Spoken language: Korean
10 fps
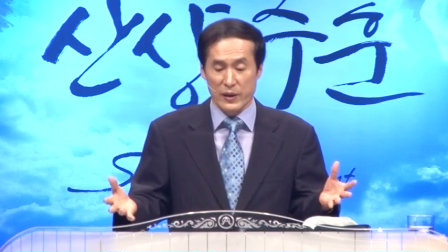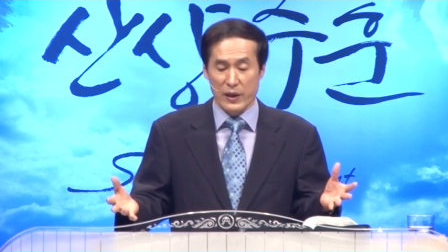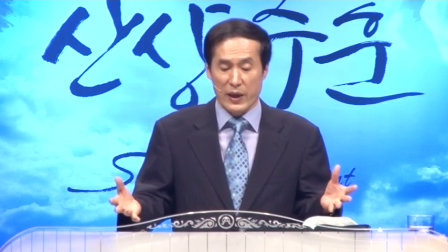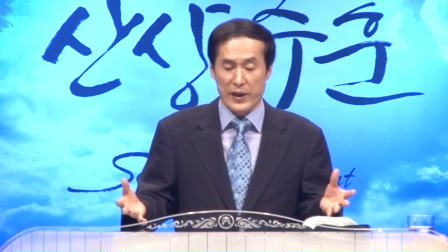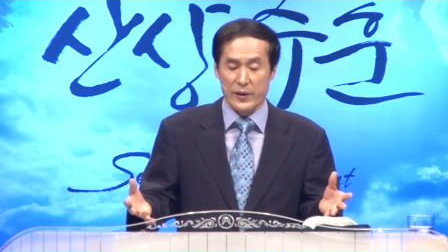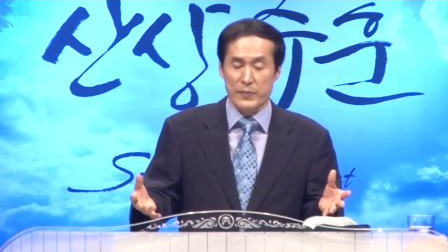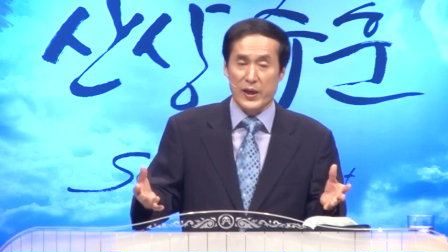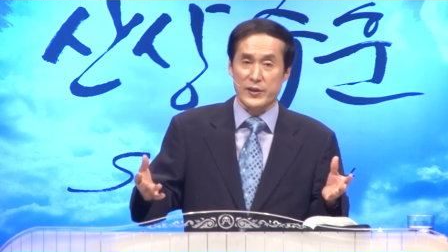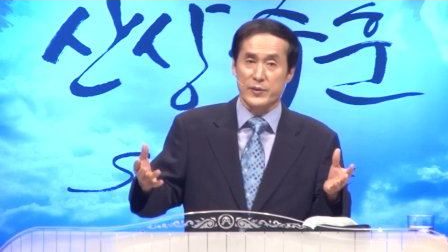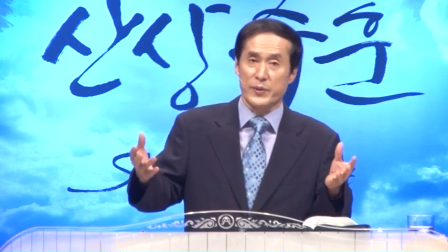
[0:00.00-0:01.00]
하나님의
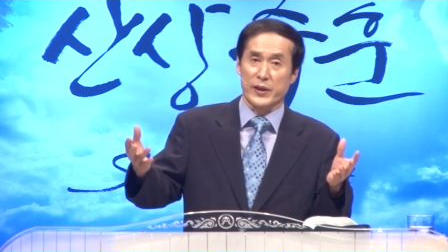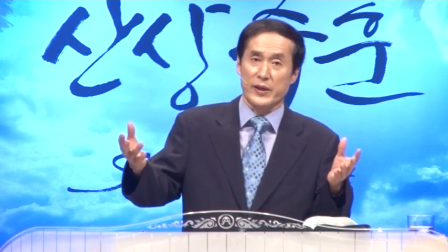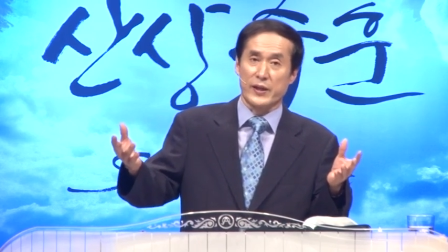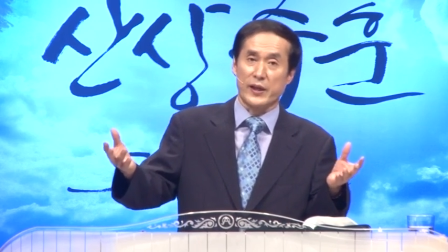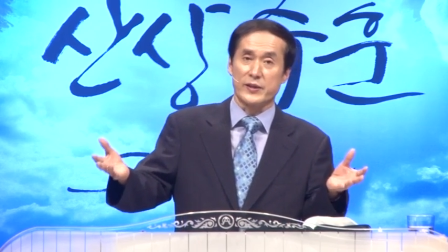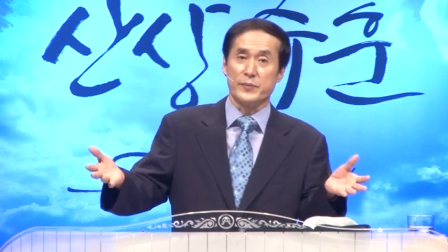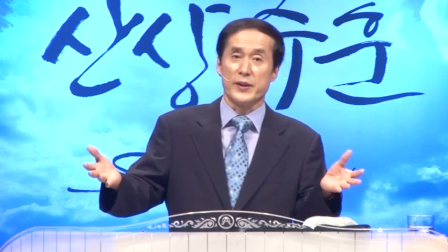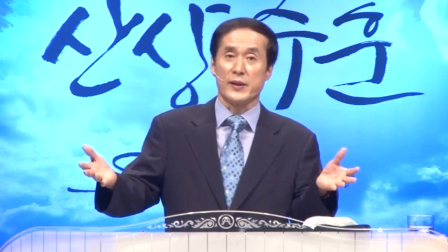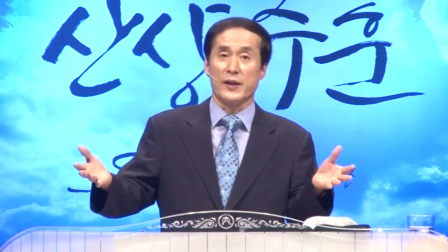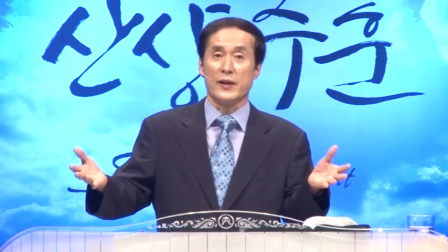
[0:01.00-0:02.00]
말씀이
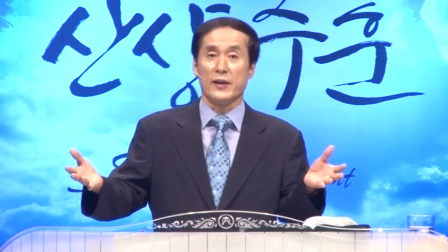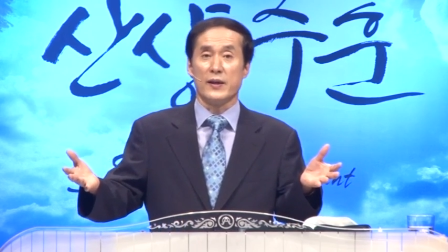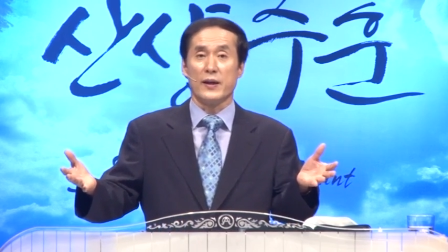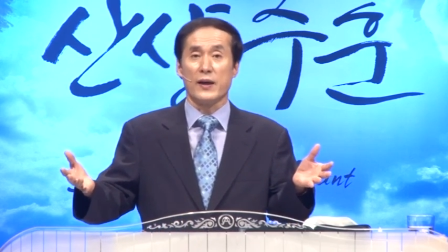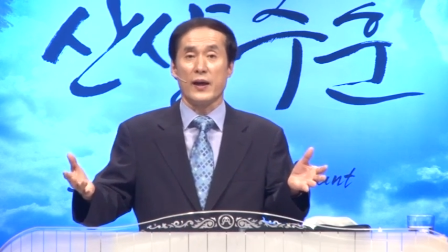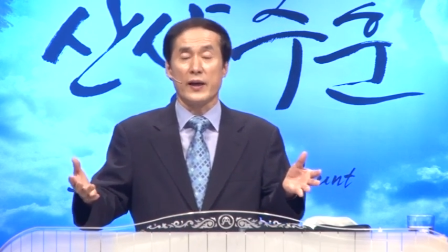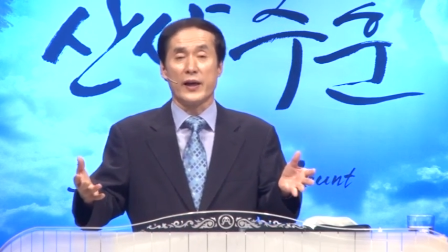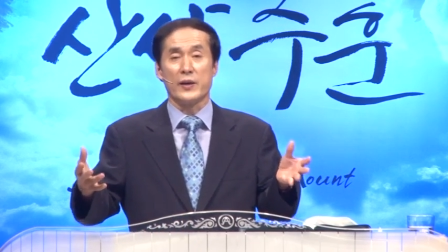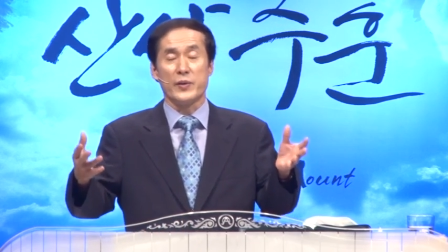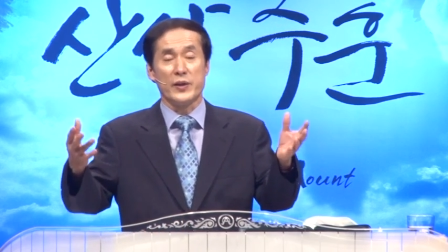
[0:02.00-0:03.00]
깨달아집니까?
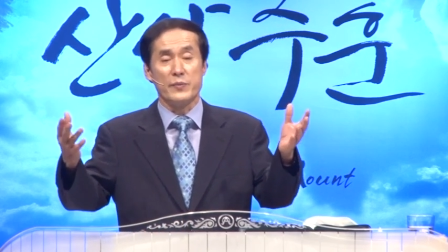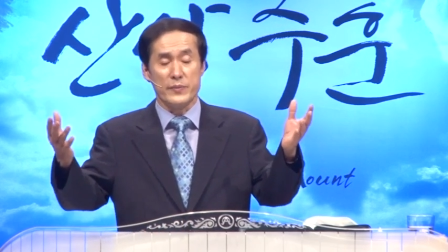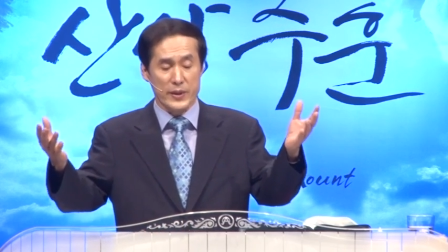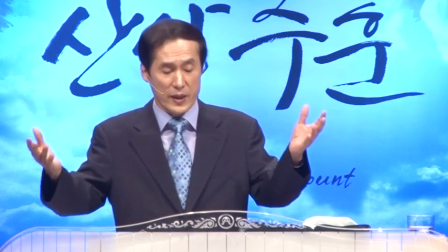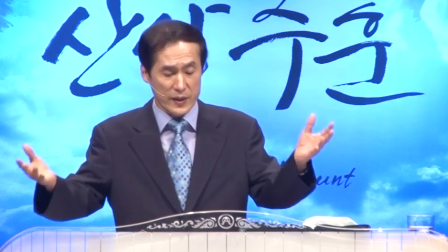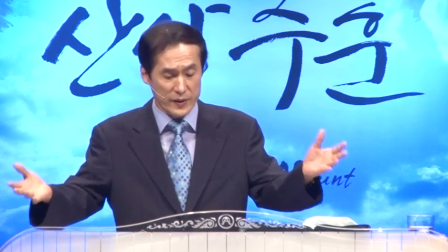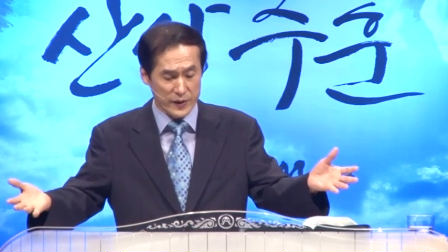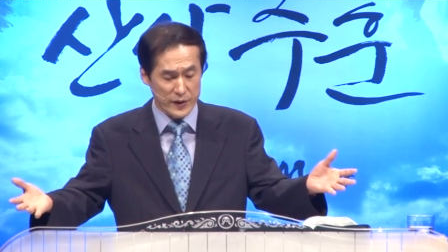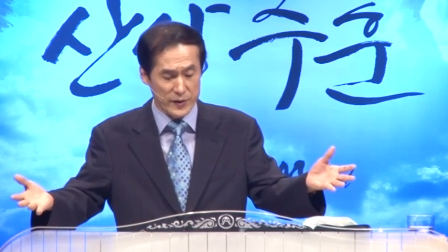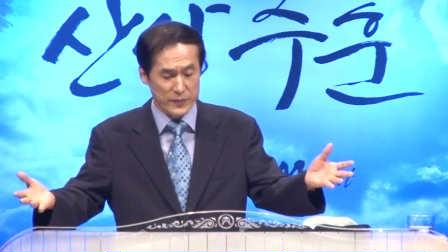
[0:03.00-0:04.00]
하나님의 임재가
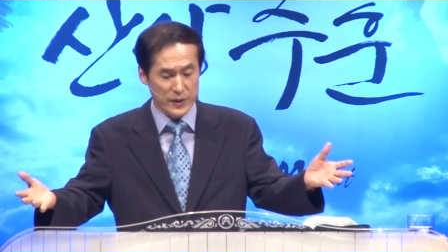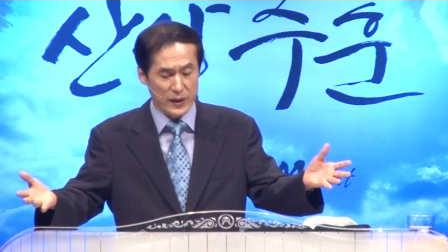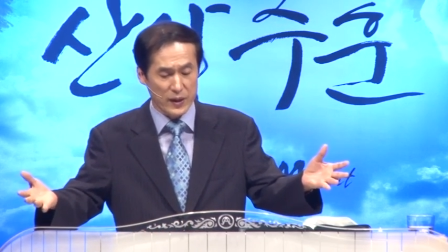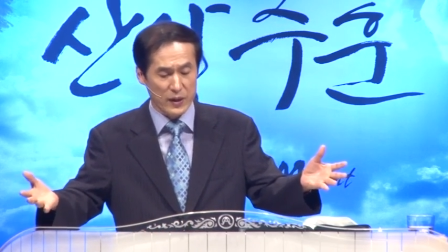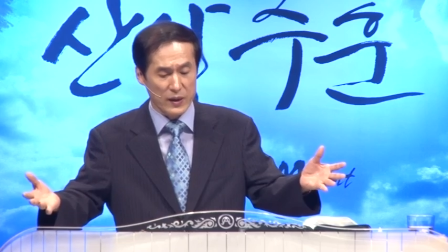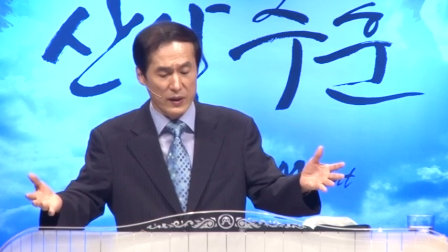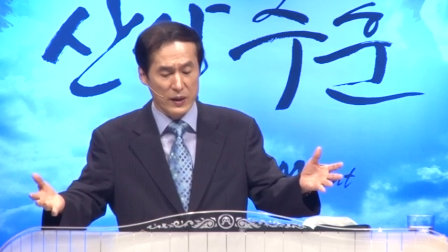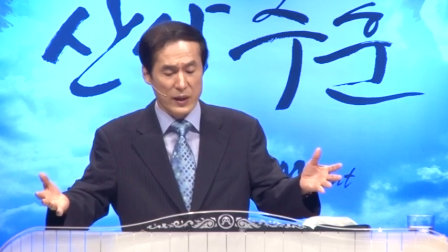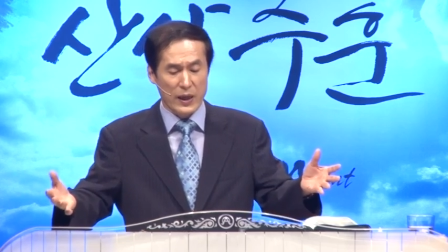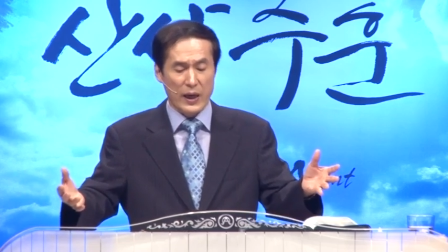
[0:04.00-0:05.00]
느껴집니까?
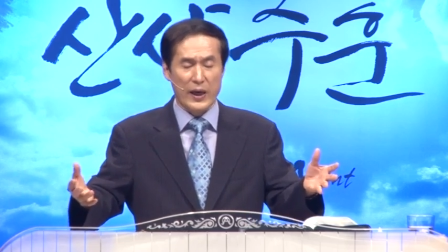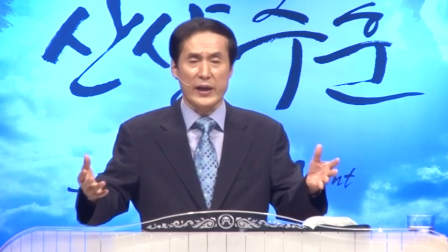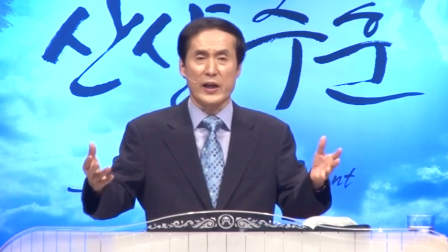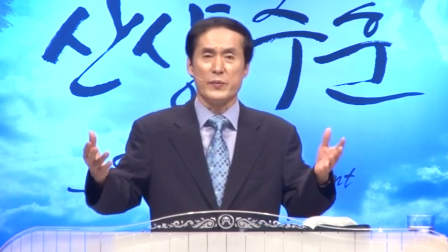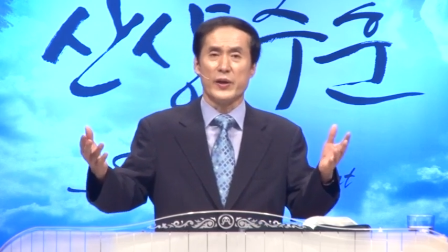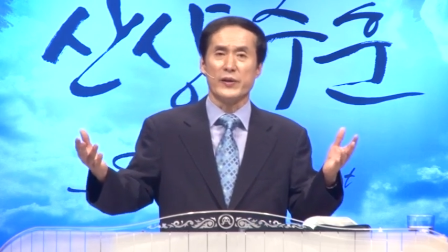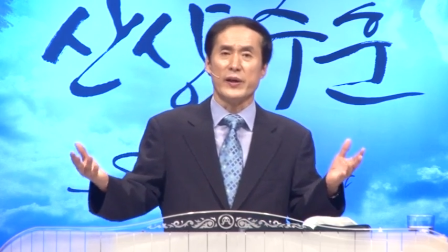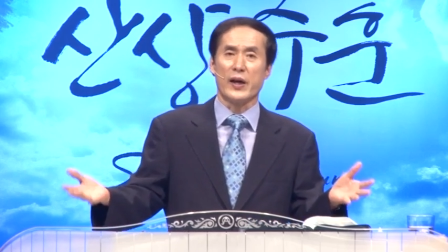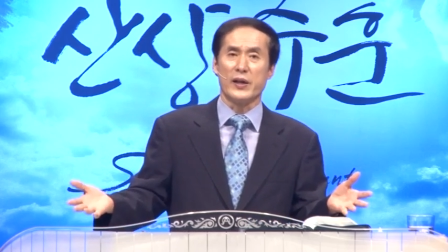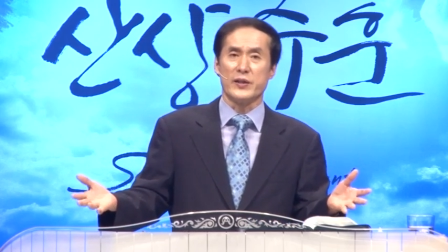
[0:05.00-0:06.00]
하나님의
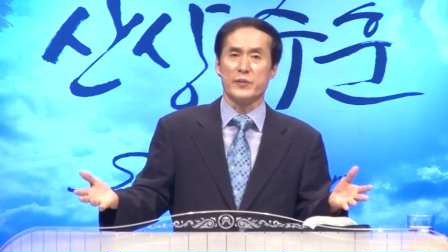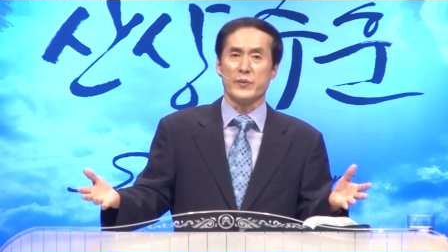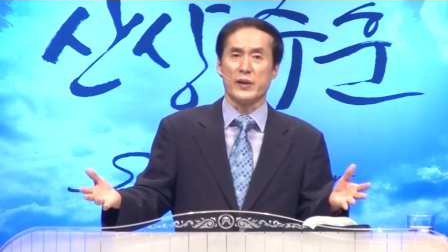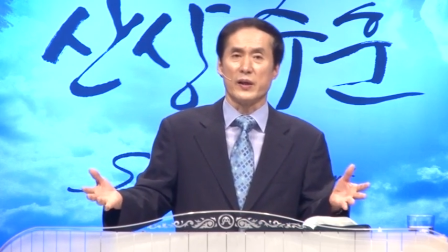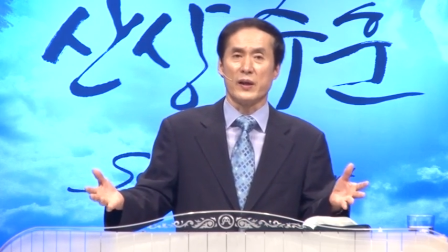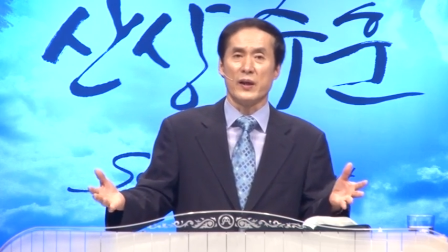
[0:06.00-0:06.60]
은혜가 있습니까?